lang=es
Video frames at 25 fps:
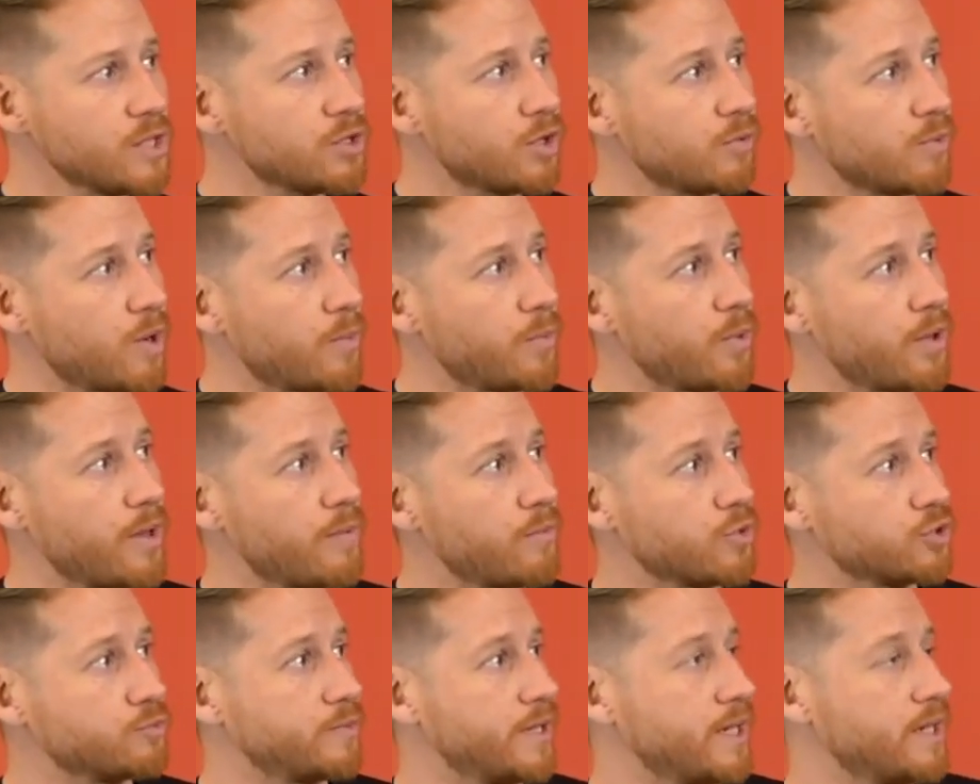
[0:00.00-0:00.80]
Como
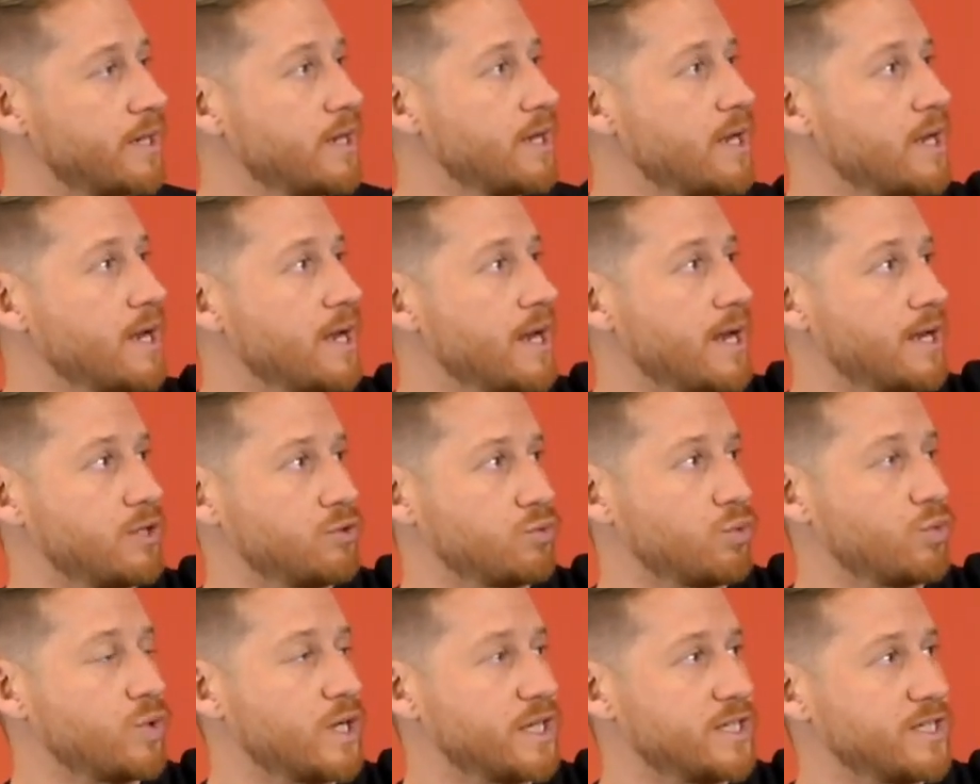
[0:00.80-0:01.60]
podemos ver,
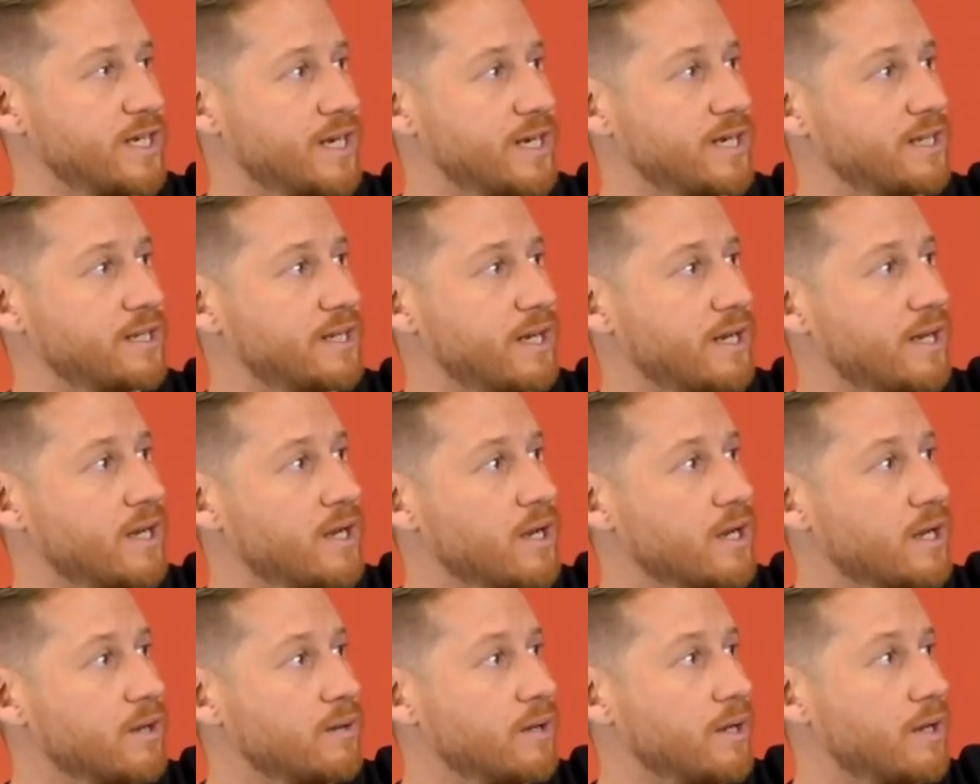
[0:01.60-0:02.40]
es una chaqueta
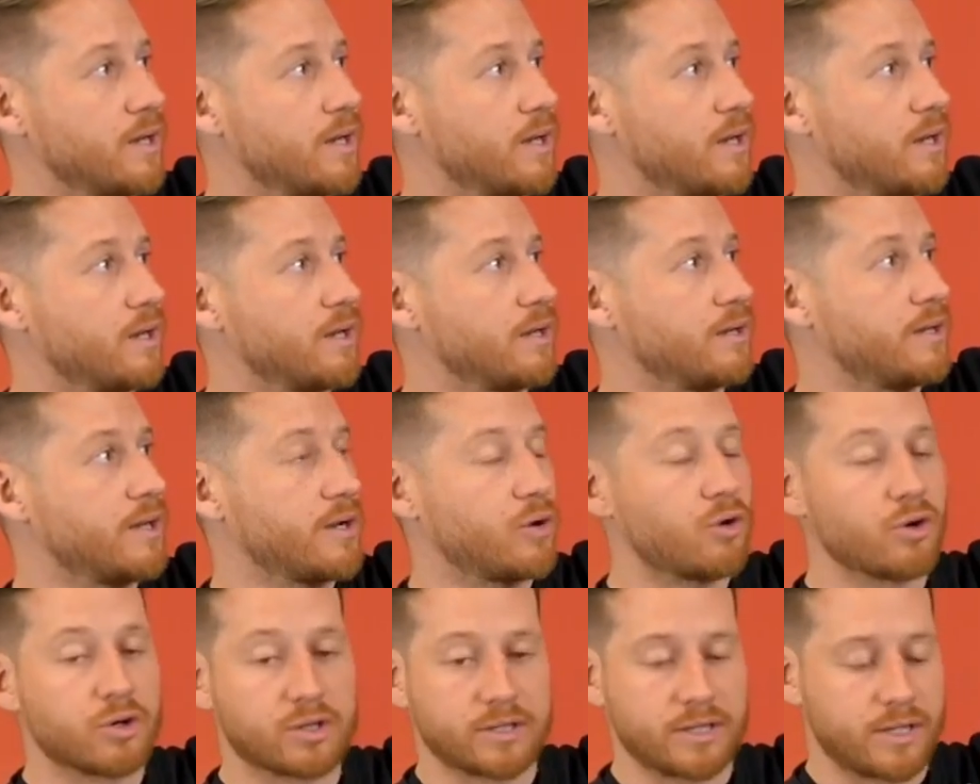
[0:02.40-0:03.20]
eh,
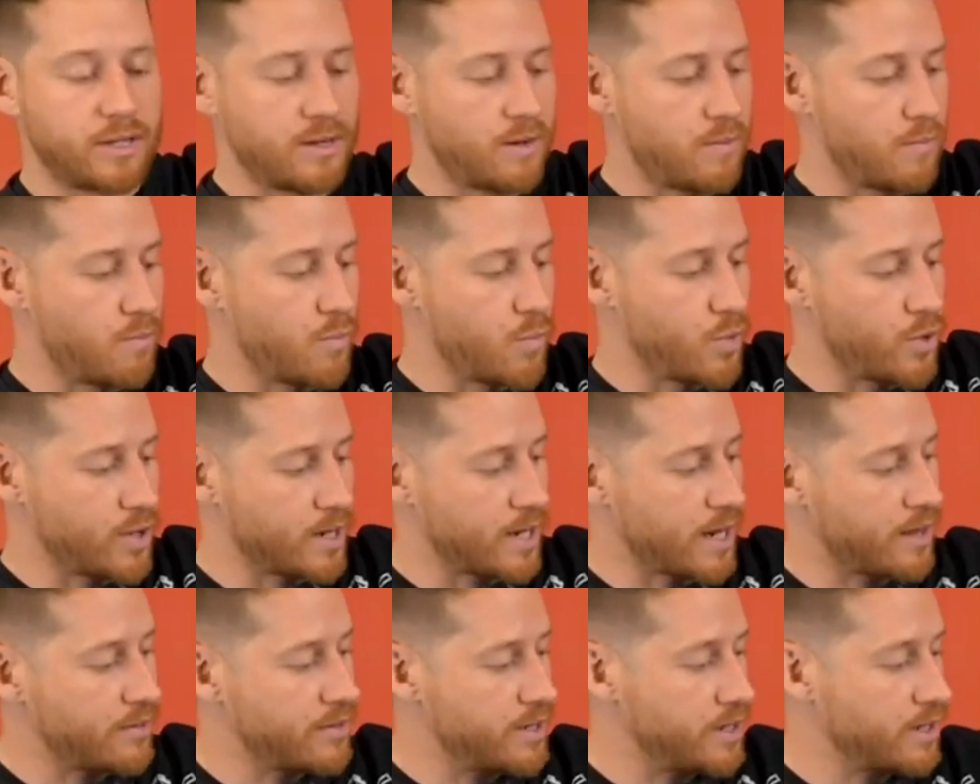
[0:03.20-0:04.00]
de corte muy
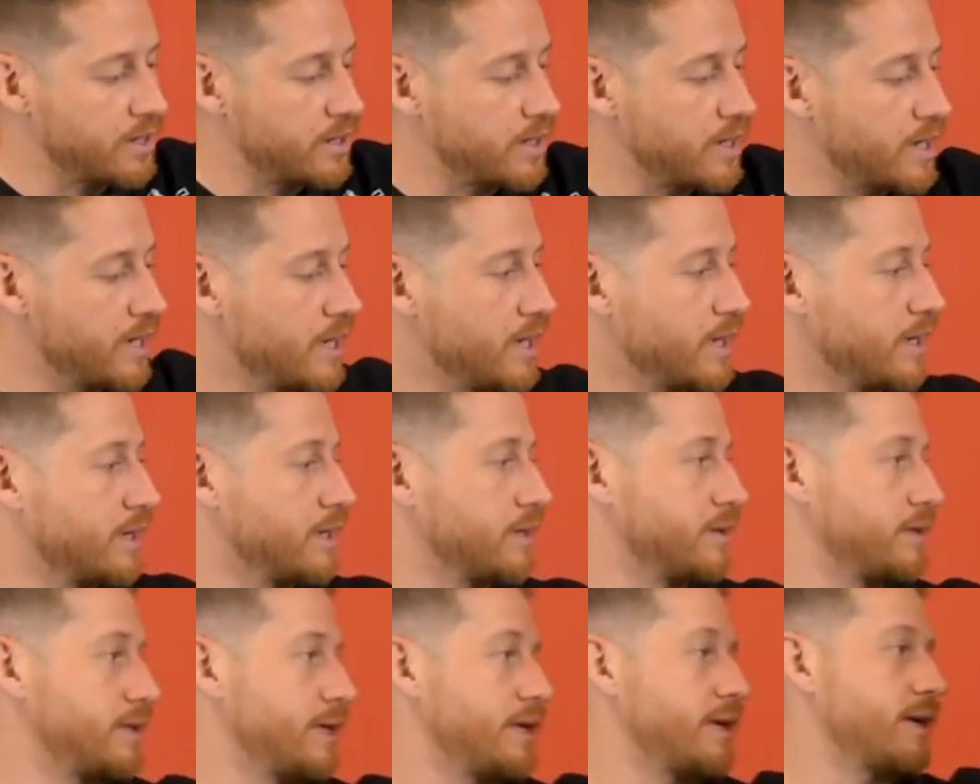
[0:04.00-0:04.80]
racing
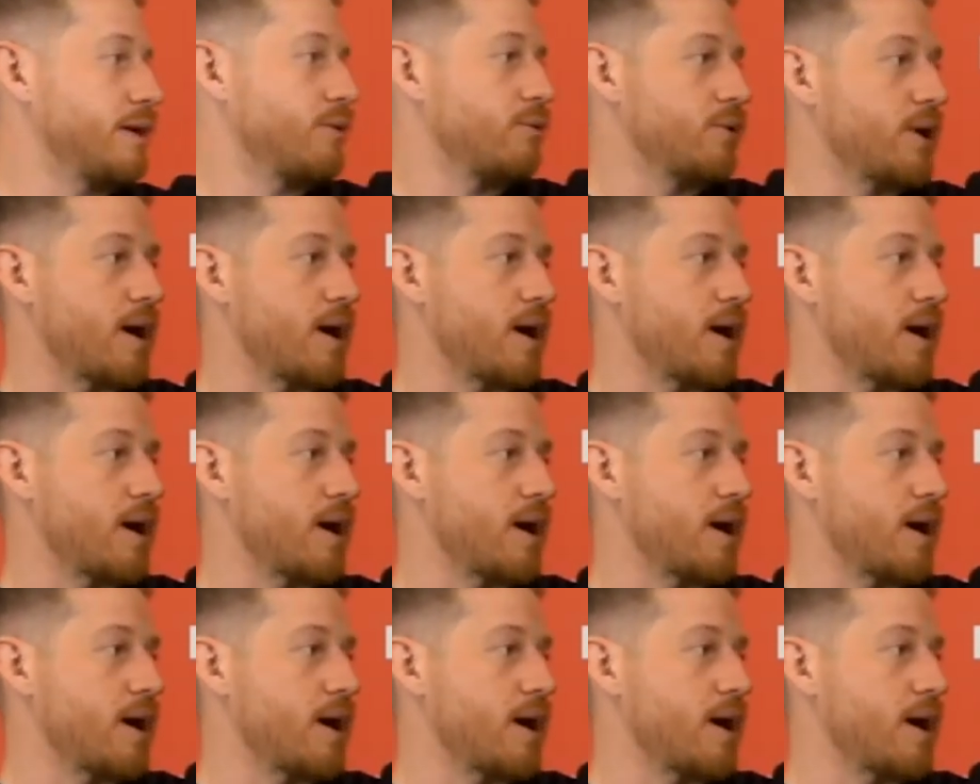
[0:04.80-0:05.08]
tiene